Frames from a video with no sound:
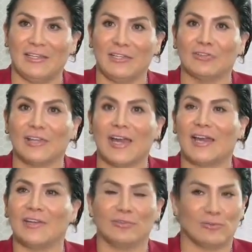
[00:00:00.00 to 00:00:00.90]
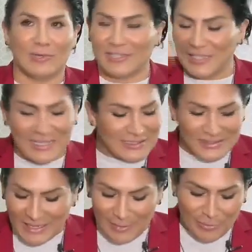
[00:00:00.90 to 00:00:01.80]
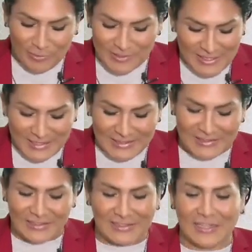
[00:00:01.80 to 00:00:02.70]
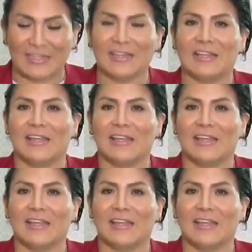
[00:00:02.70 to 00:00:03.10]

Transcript: Y el notario, cualquiera sea provincial, distrital,